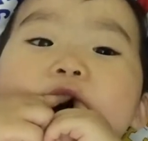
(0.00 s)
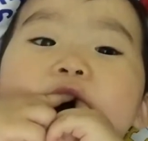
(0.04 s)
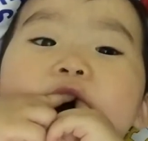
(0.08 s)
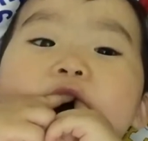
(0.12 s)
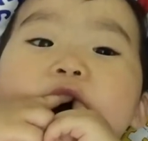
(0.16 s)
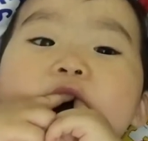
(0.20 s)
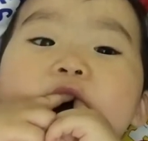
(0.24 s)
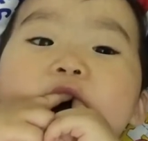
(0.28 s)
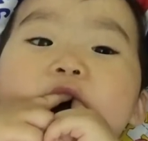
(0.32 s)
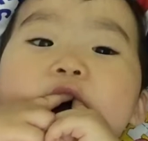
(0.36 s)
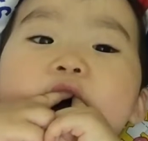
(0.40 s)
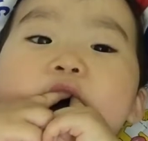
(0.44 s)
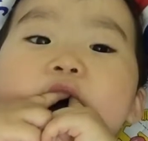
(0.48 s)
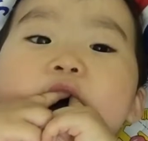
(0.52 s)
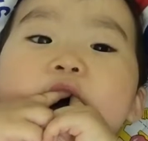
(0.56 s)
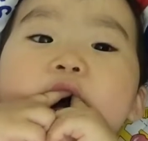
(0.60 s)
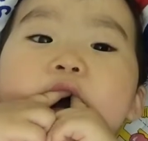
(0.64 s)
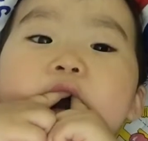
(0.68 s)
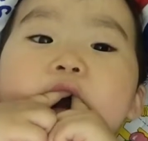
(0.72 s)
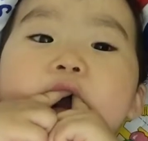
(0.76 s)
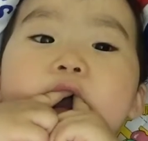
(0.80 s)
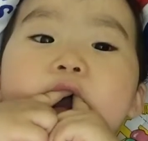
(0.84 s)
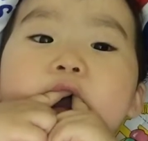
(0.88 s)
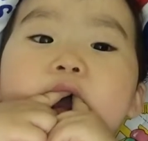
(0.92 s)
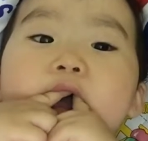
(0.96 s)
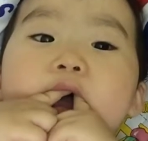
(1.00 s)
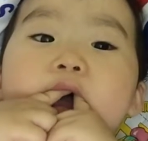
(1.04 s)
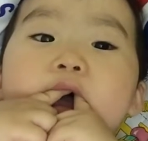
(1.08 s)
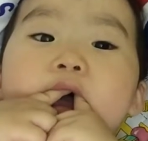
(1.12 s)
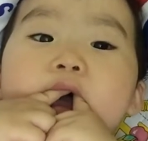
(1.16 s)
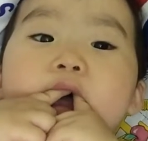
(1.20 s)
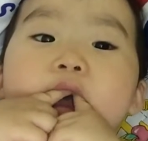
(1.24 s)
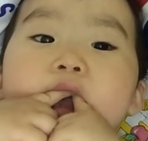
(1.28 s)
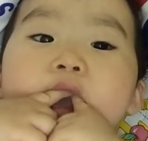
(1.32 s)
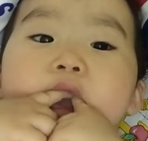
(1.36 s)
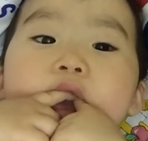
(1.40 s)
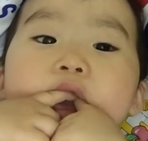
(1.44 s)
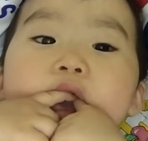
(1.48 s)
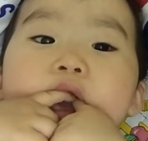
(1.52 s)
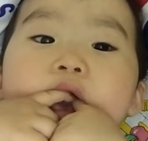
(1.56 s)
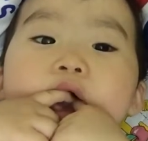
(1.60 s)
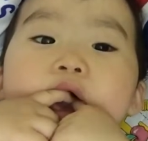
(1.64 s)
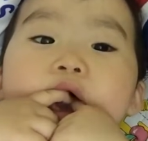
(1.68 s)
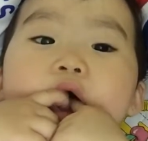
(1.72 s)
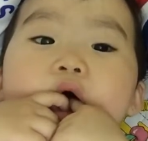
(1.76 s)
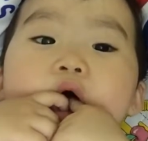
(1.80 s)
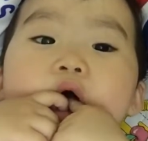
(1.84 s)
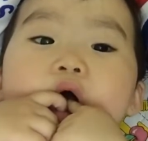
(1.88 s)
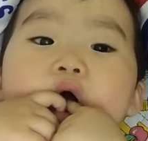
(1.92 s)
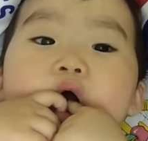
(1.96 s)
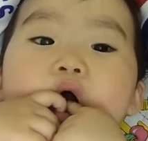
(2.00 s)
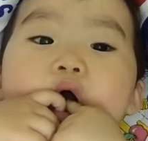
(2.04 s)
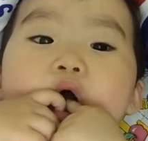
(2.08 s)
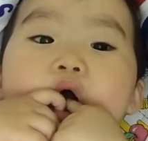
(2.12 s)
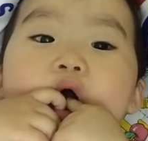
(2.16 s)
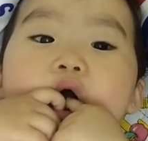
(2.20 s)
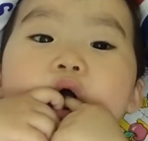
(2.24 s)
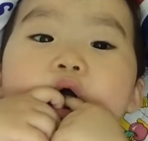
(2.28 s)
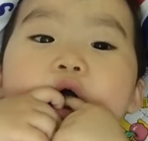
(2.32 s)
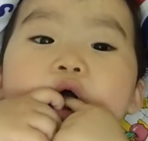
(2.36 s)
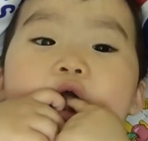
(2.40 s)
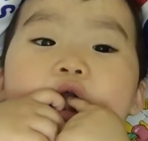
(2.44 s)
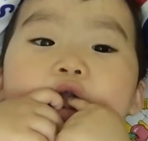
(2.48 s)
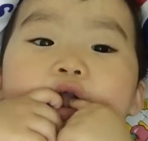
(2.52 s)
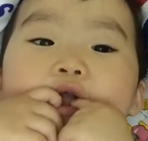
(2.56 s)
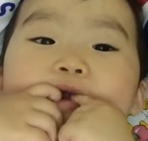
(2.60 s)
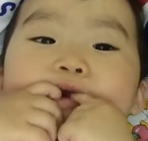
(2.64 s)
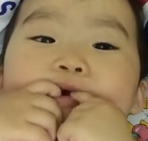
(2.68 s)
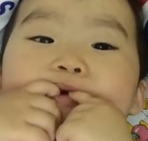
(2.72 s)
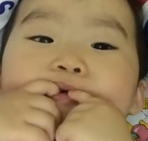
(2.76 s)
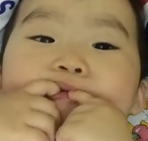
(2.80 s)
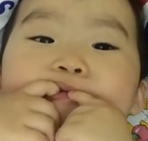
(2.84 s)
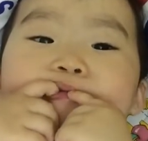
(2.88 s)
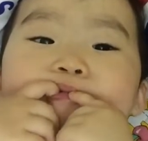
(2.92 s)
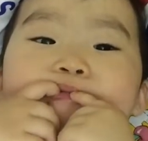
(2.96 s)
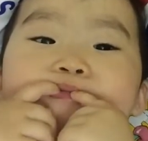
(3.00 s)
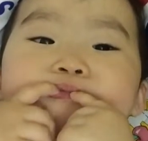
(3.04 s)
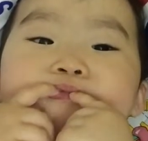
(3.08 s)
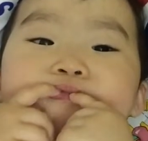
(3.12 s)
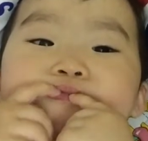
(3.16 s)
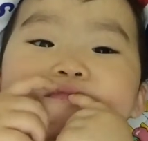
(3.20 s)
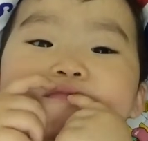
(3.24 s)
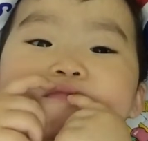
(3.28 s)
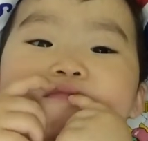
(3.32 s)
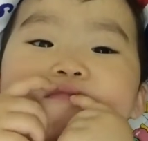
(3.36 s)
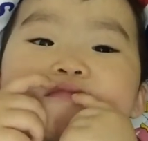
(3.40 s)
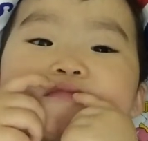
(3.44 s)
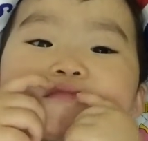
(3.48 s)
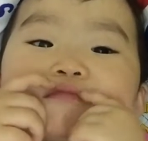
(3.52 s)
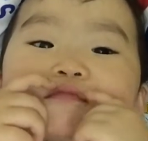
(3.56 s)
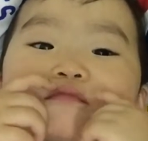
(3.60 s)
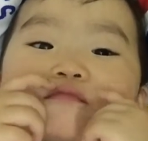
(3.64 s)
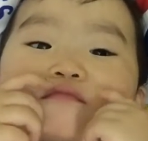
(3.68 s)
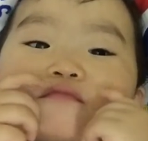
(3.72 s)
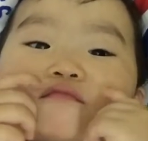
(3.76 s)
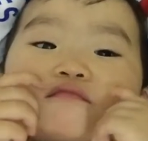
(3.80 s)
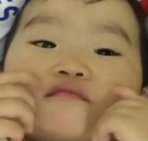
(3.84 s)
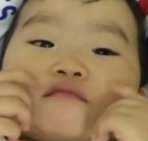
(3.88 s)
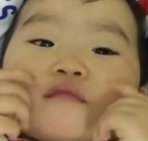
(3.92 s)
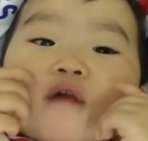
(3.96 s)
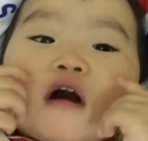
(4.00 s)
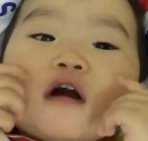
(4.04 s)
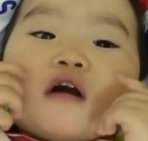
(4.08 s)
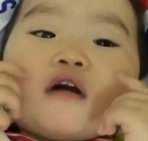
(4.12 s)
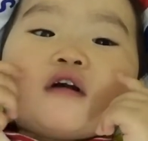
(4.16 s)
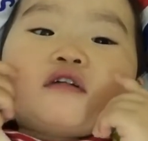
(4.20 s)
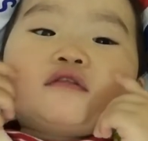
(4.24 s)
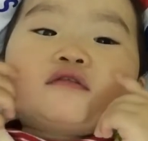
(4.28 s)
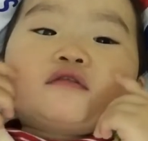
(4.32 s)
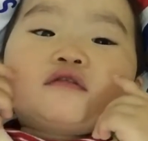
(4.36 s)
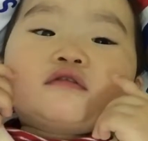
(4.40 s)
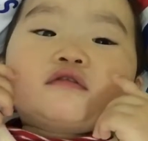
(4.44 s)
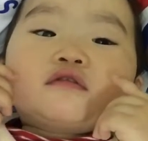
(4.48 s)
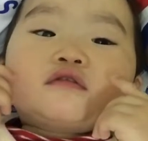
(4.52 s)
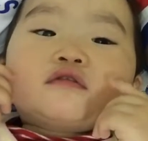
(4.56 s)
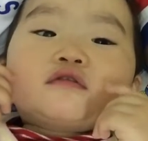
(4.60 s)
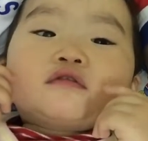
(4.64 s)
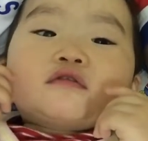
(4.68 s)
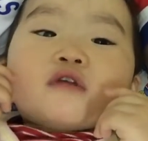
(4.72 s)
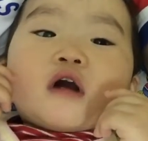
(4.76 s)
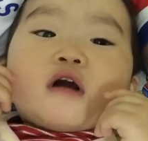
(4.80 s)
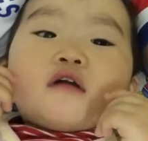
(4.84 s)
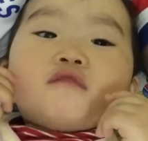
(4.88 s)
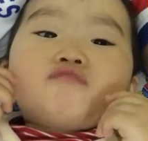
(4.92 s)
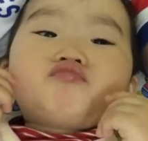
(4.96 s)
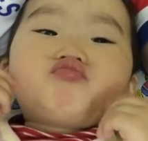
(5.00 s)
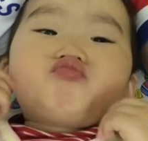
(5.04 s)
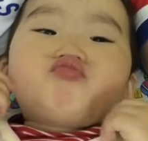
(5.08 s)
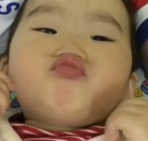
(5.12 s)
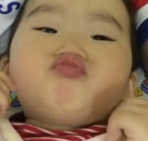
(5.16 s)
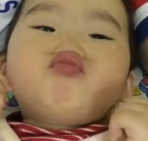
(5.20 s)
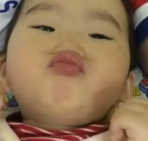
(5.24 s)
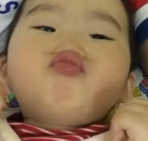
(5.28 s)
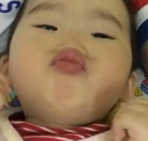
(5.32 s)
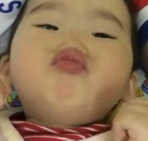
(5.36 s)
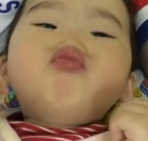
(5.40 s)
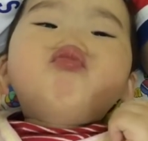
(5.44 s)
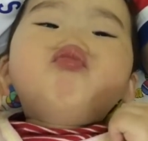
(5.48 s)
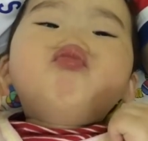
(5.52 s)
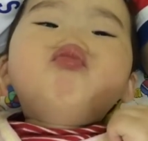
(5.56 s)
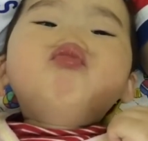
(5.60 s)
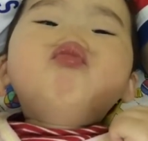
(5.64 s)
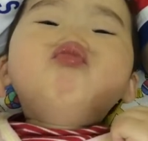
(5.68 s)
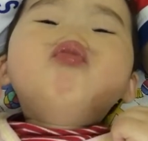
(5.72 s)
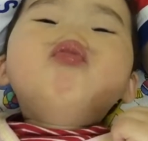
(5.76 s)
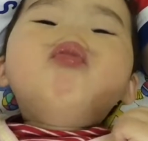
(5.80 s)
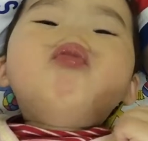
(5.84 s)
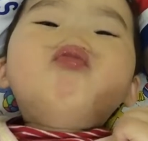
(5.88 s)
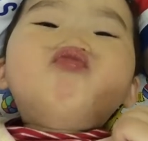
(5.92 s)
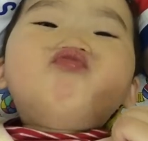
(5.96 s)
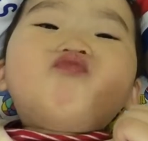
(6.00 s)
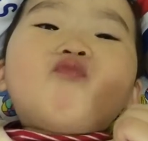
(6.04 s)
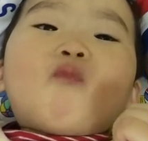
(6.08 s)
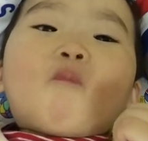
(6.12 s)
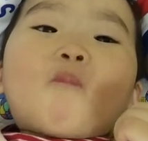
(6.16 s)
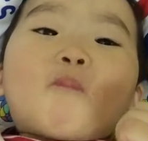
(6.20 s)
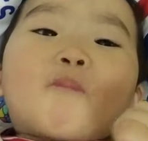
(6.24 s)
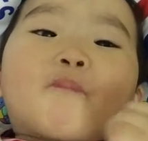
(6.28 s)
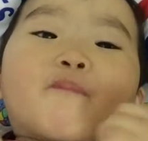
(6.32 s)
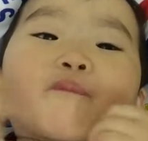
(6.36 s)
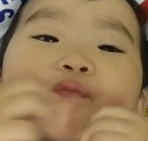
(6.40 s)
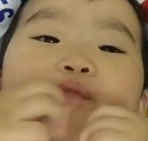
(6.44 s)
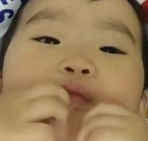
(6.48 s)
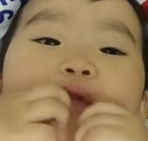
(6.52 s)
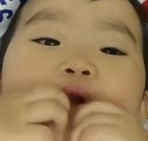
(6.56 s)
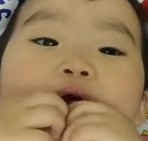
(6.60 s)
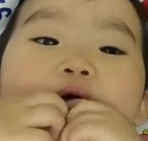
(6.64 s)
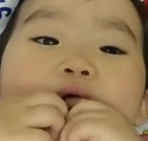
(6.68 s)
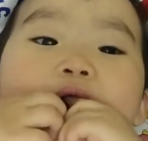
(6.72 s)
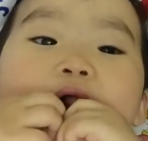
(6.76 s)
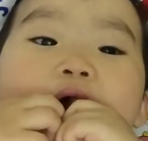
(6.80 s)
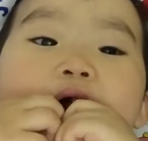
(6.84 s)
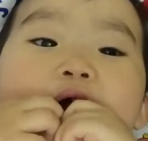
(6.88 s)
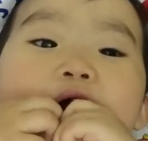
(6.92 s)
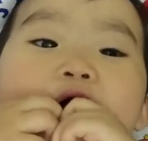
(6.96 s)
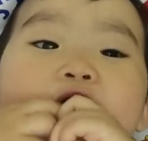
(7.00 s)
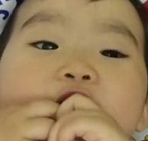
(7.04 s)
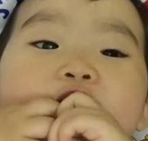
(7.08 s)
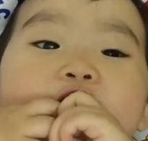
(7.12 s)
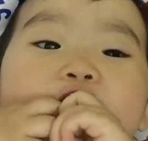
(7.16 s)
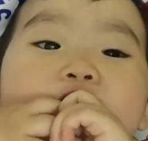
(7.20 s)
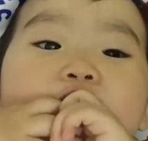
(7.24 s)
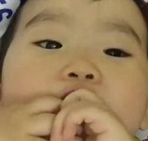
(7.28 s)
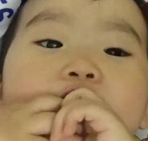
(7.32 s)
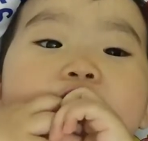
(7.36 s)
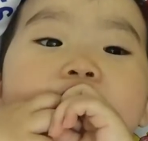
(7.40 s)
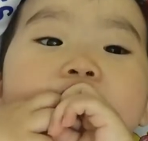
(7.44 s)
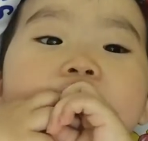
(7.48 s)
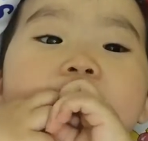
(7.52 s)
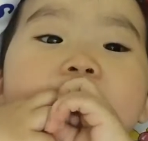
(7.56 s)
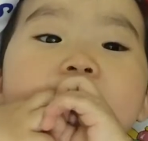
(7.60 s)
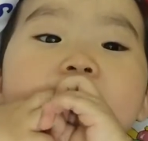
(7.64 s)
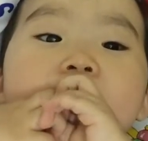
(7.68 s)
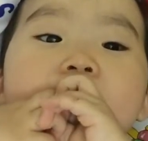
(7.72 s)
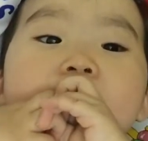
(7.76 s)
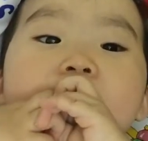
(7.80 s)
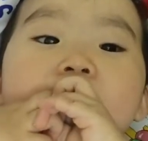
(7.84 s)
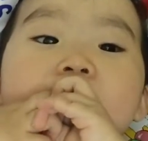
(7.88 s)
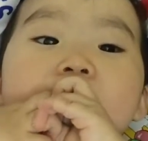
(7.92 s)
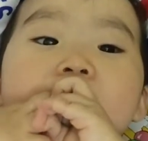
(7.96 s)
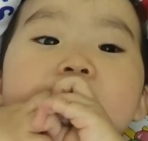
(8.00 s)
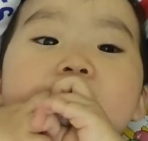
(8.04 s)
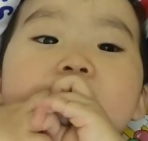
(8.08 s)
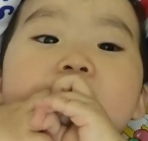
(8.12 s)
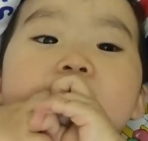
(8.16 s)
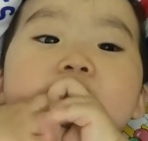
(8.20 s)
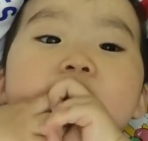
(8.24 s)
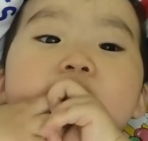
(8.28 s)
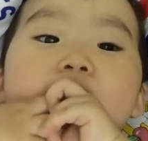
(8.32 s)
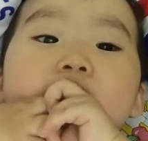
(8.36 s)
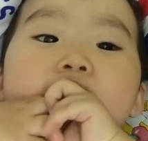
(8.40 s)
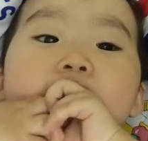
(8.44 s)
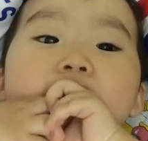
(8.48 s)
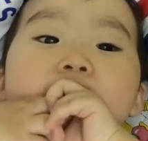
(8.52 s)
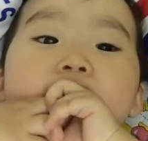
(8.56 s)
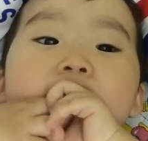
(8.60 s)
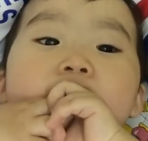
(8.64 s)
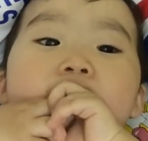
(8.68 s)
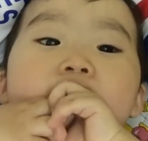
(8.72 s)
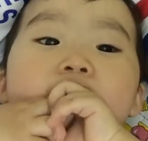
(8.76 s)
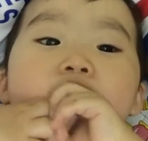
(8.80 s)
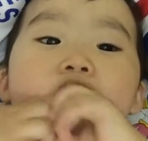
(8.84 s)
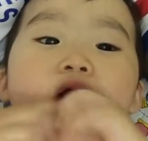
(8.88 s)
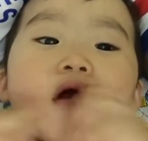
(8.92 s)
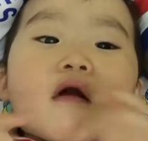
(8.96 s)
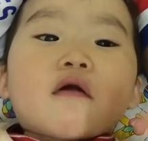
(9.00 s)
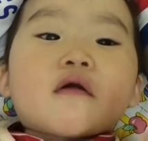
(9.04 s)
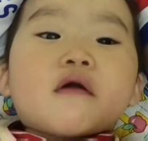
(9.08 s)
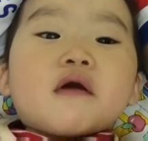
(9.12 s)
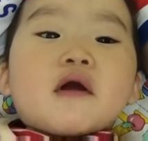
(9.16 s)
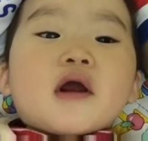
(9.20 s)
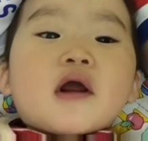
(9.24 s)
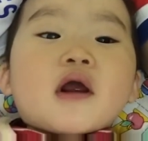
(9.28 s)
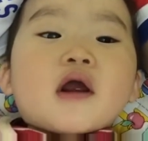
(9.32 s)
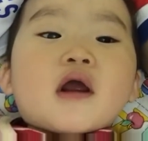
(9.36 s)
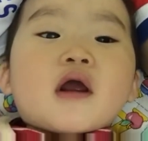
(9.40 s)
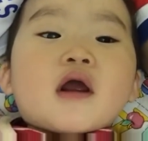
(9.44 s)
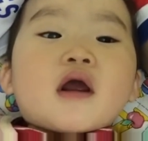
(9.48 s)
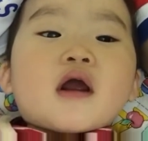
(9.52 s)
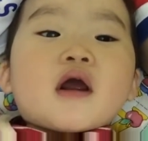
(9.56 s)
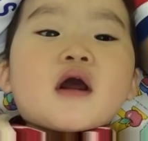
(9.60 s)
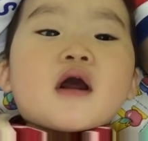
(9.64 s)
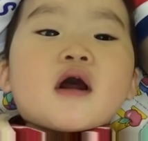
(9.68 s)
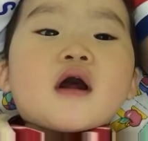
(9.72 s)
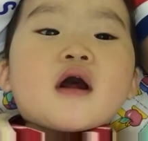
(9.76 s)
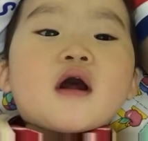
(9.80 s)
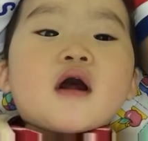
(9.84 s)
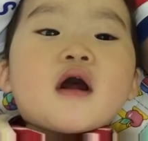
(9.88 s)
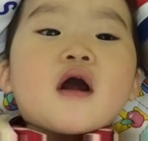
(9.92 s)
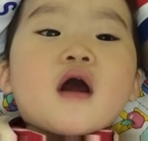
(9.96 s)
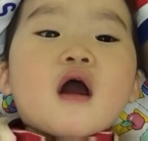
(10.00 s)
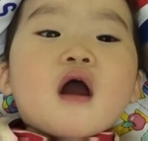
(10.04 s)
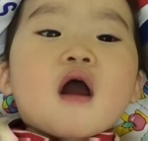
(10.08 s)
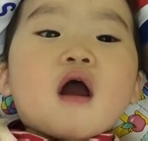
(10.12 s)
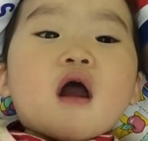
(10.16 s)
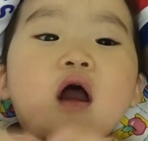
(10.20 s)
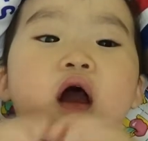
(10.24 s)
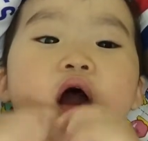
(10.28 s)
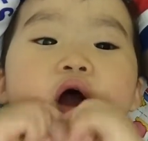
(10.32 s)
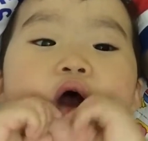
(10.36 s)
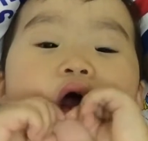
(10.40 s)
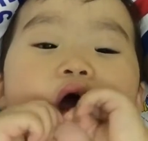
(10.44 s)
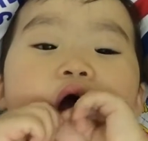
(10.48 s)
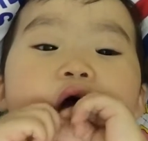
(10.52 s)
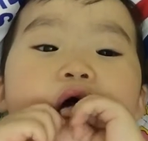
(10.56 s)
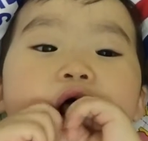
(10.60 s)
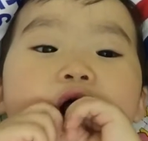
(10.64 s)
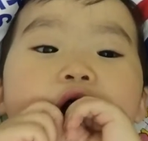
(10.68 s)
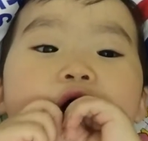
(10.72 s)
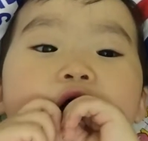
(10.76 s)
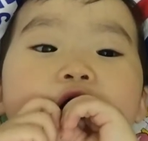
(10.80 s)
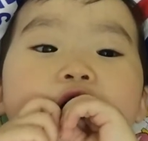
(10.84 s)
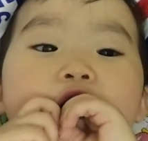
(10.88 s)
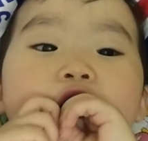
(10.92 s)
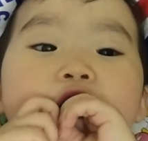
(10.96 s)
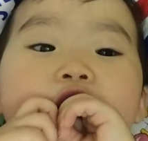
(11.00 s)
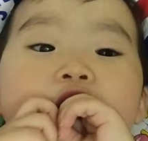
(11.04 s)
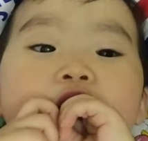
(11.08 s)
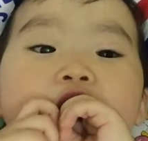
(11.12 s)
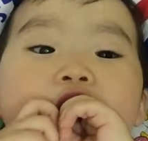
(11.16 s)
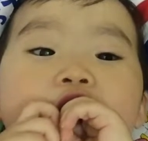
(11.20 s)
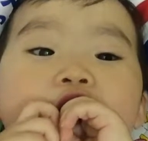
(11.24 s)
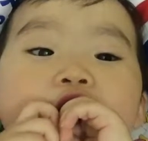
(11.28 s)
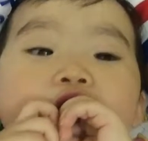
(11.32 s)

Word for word: hãy cứ mãi tươi cười để cả nhà đều vui hãy cứ mãi tươi cười để cả nhà đều vui